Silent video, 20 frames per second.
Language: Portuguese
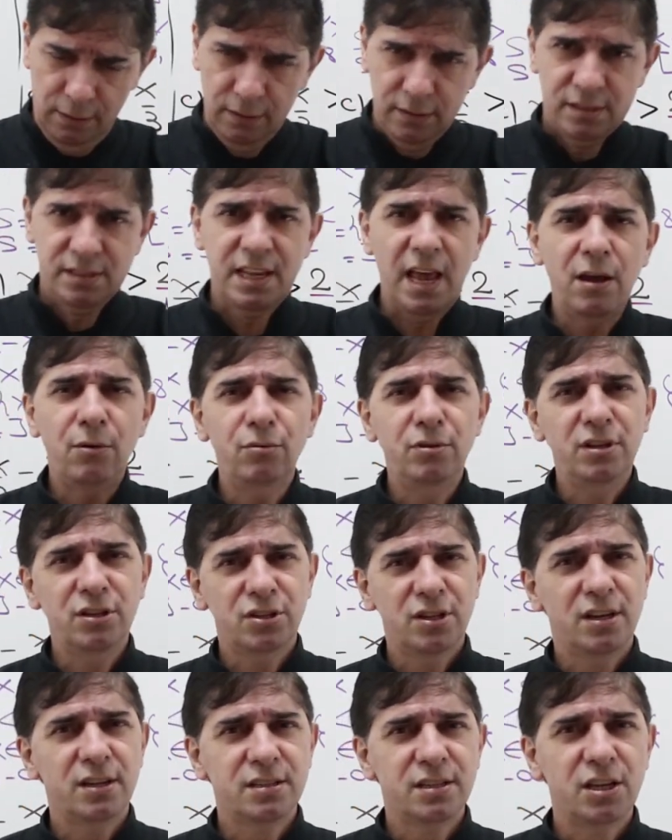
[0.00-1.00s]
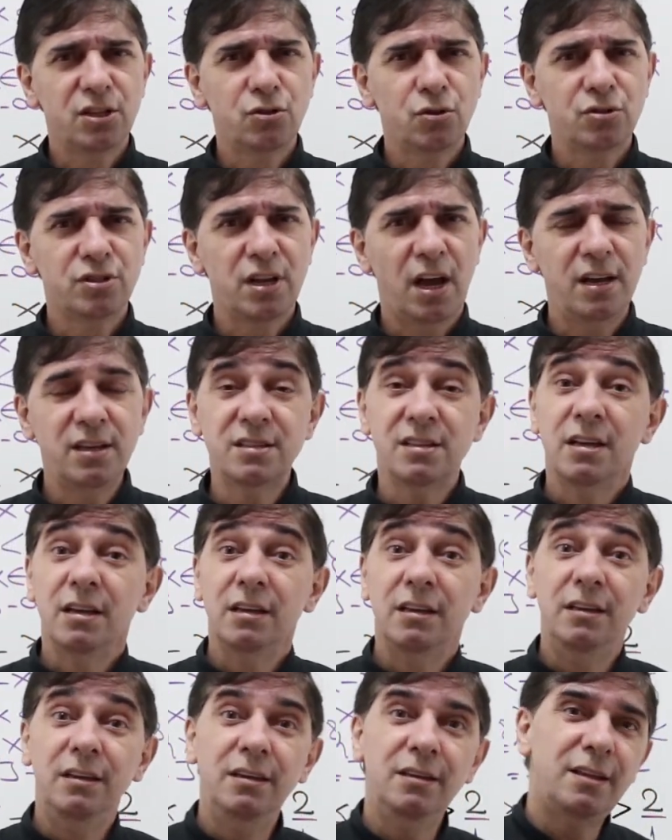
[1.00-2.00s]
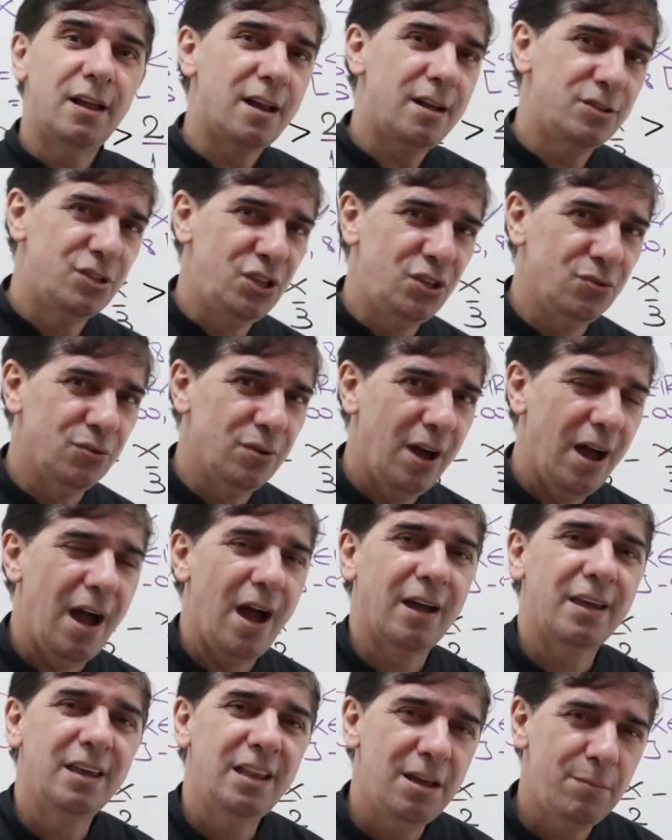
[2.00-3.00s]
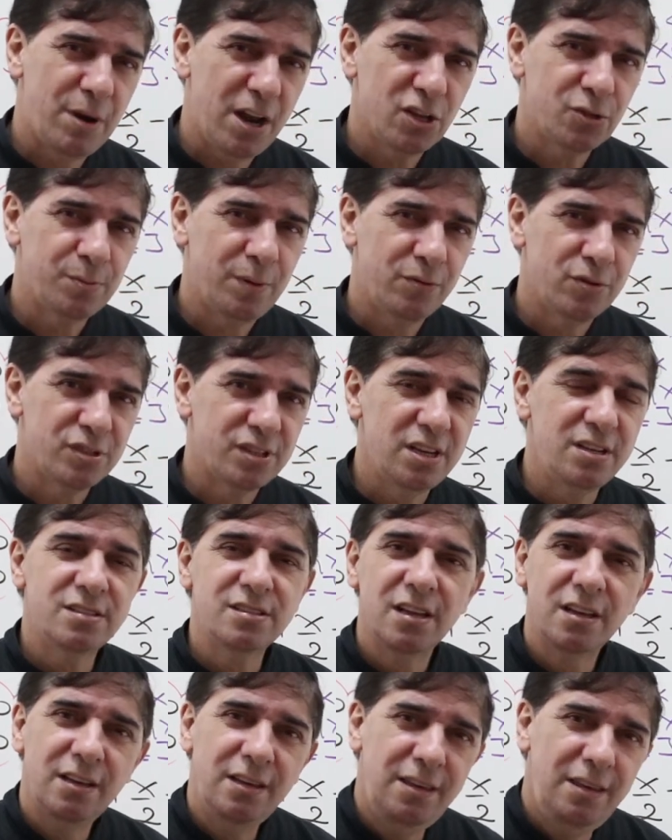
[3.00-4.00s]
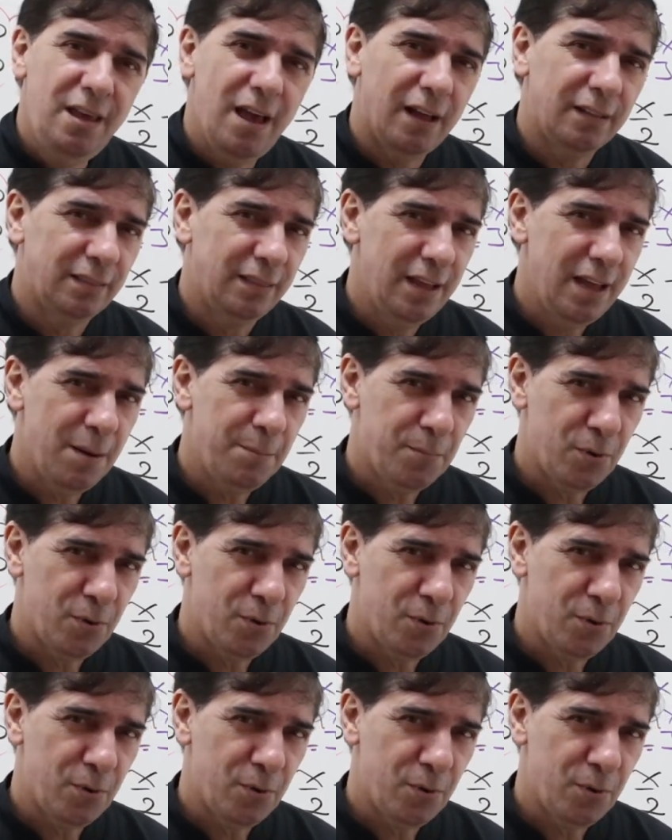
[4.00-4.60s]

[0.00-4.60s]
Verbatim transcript: segue o Ninja nas redes sociais e danadinho. Aquele abraço para vocês e até a